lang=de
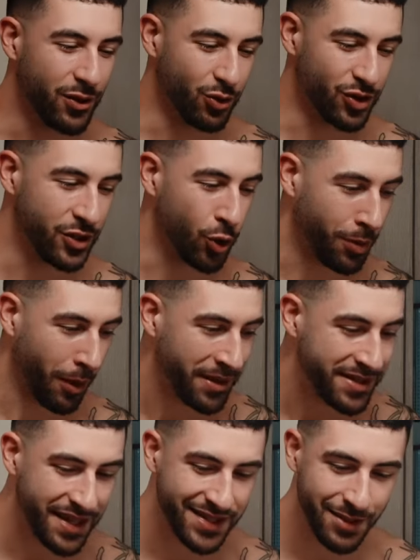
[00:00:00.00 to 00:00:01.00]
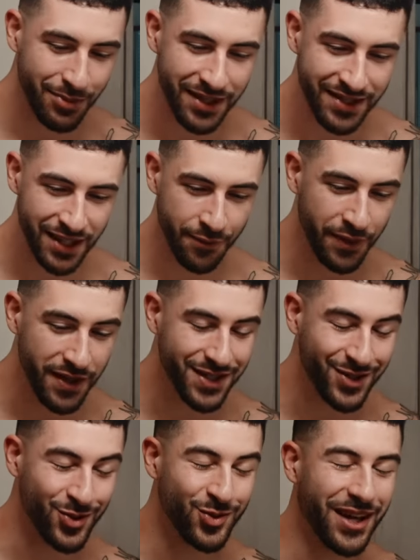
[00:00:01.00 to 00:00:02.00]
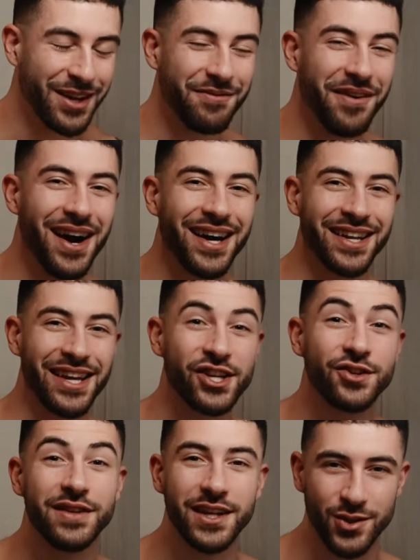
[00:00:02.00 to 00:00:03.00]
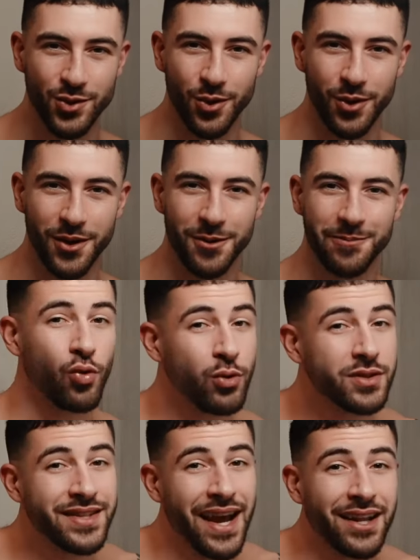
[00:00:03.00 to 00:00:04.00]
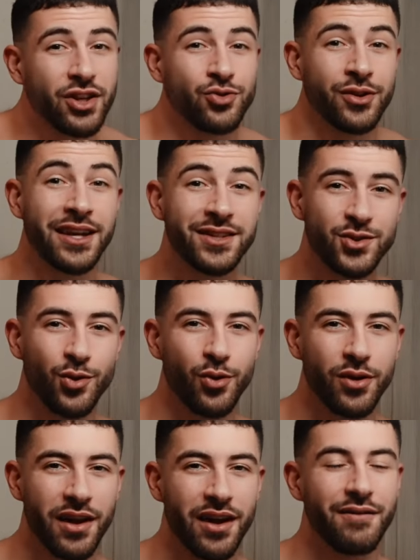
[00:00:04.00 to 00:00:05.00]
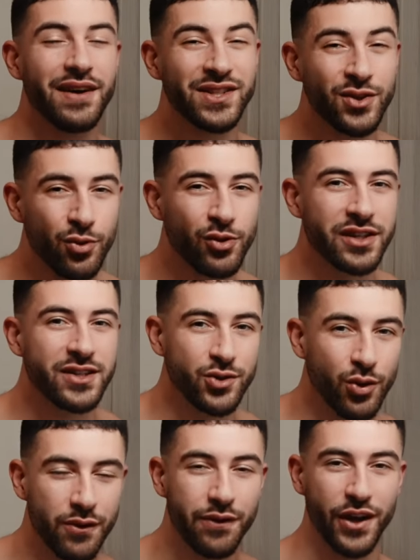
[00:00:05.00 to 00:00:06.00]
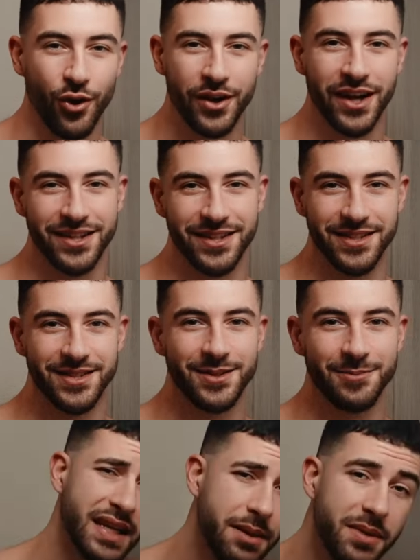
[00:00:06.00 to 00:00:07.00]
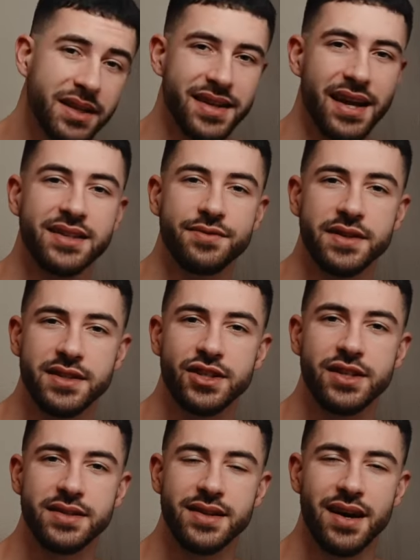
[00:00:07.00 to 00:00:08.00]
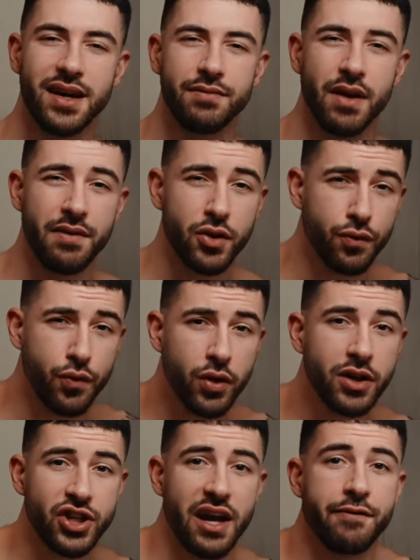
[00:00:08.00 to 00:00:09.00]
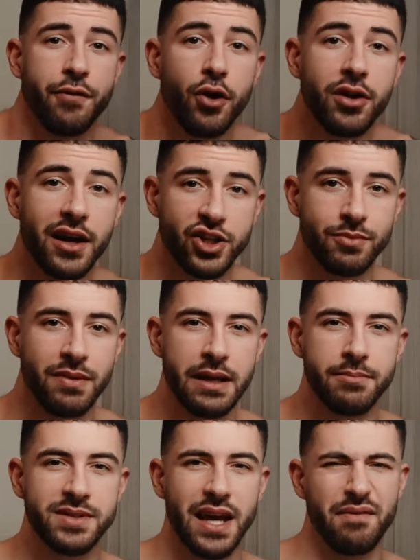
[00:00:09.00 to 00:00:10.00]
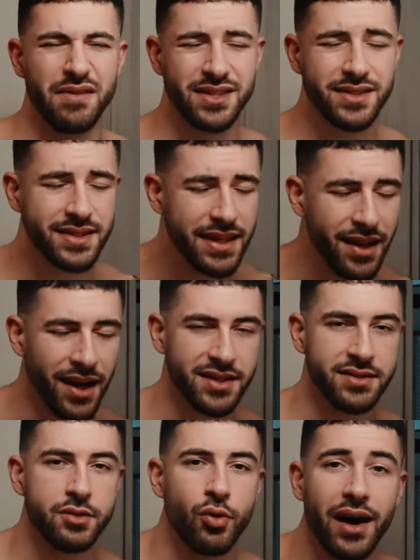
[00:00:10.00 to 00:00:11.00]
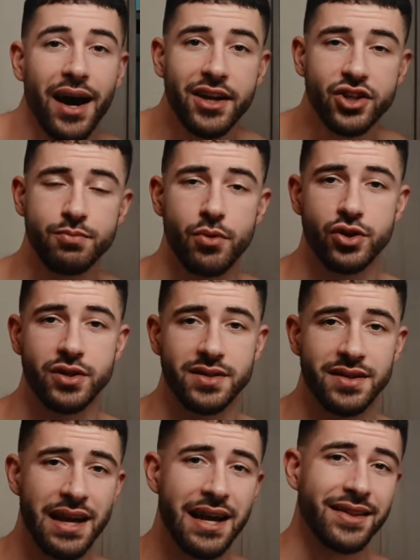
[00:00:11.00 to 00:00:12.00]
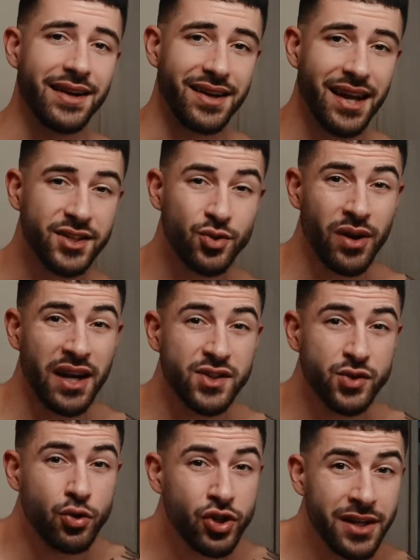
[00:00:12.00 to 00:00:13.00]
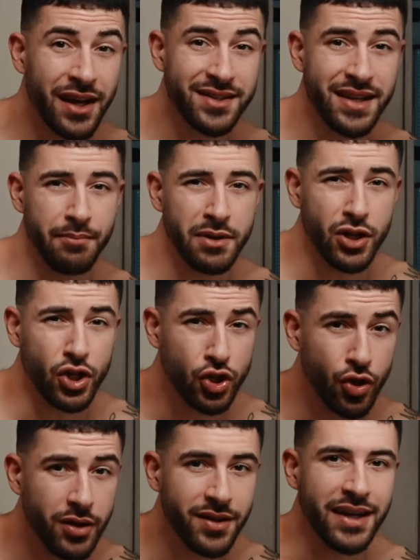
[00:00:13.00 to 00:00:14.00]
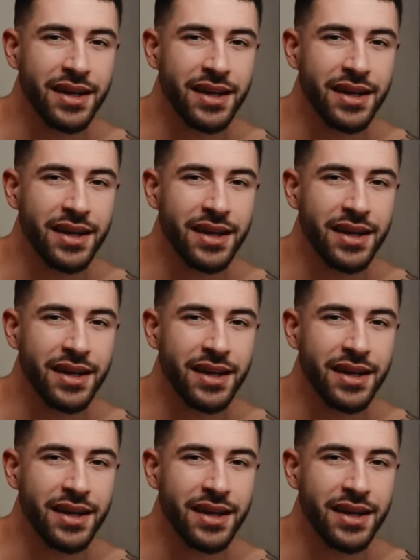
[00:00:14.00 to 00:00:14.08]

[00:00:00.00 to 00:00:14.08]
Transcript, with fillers: durch die Dopaminsensibilität findest du zu deinem wahren Ich wieder zurück. Du holst dir eigentlich nur das zurück, was du durch die Sucht verloren hattest. Nimm das ernst, was ich dir sage, weil wenn du wirklich erfolgreich im Leben sein willst, Ziele hast, die du erreichen möchtest, dann kannst du kein Süchtiger sein mit gestörter